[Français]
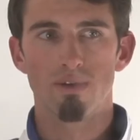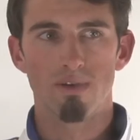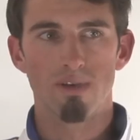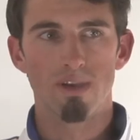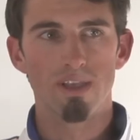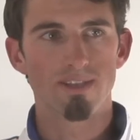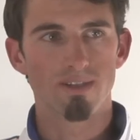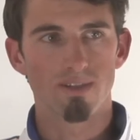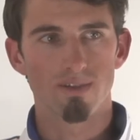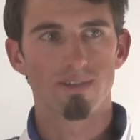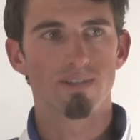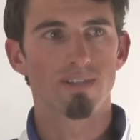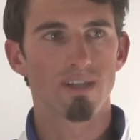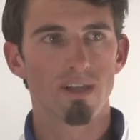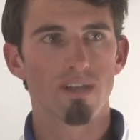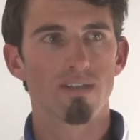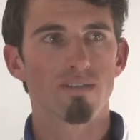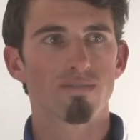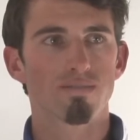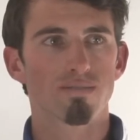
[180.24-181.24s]

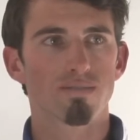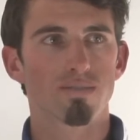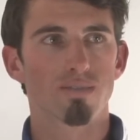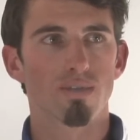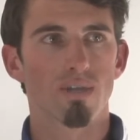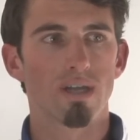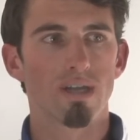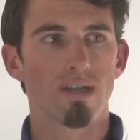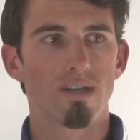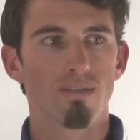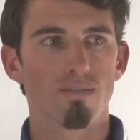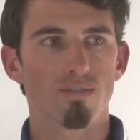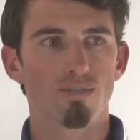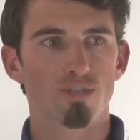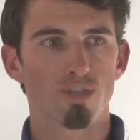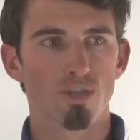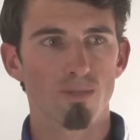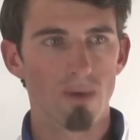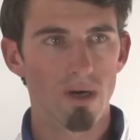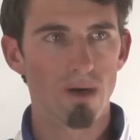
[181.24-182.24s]
L'essentiel sera le
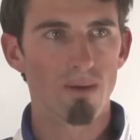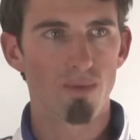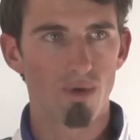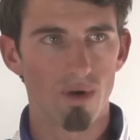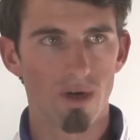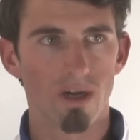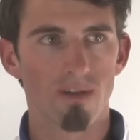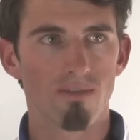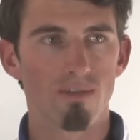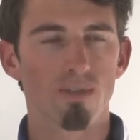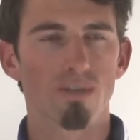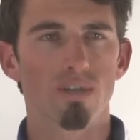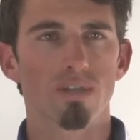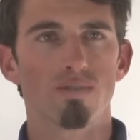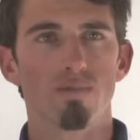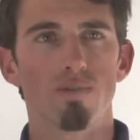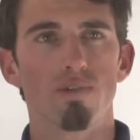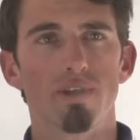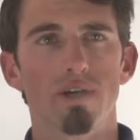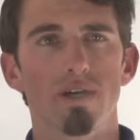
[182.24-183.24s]
chemin pour arriver au
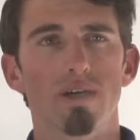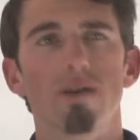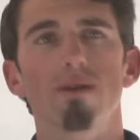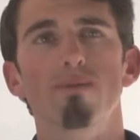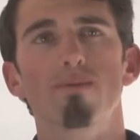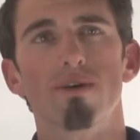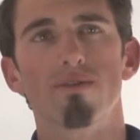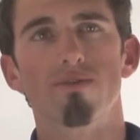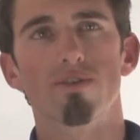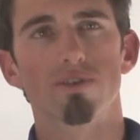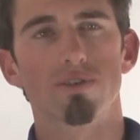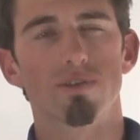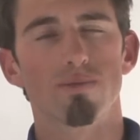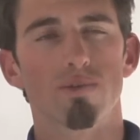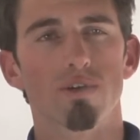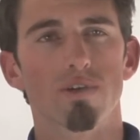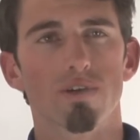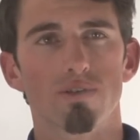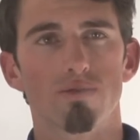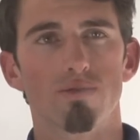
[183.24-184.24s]
résultat et pas
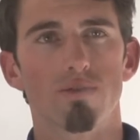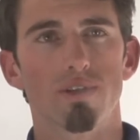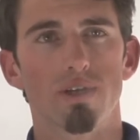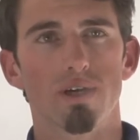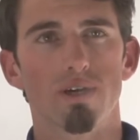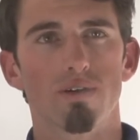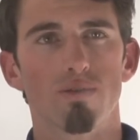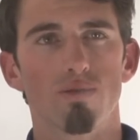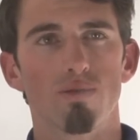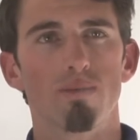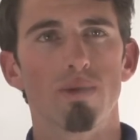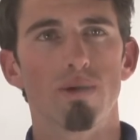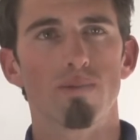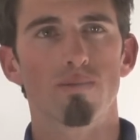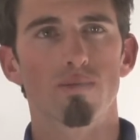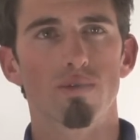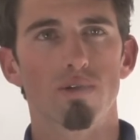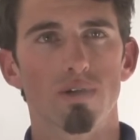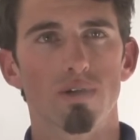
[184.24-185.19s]
forcément le résultat en lui-même.